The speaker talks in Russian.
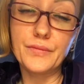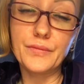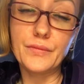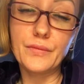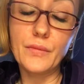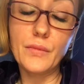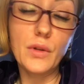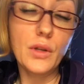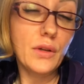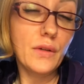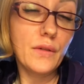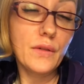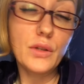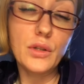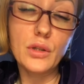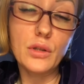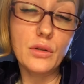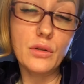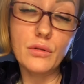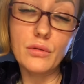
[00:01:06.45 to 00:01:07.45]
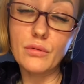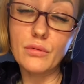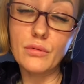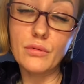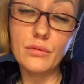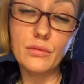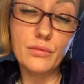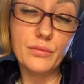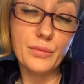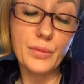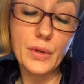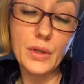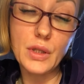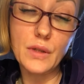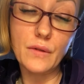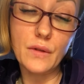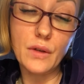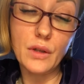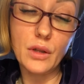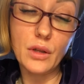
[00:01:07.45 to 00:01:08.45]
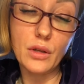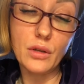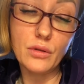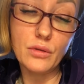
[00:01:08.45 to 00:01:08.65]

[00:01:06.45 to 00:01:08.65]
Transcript: Не видит э, просвета